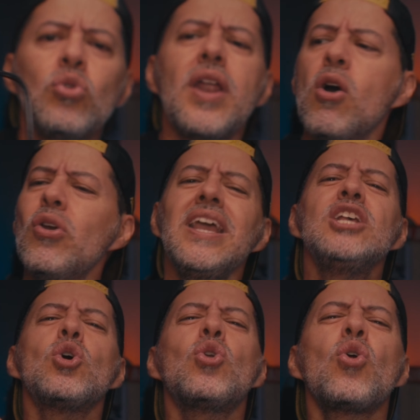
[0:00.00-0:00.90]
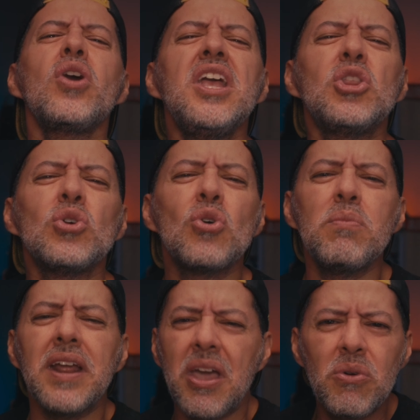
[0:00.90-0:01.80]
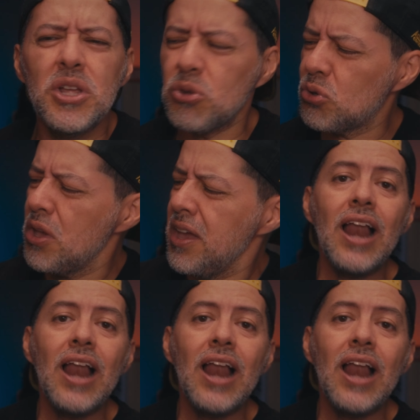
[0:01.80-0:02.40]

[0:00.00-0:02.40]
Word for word: Un dragón y son rojitos, hombre, qué bonitos.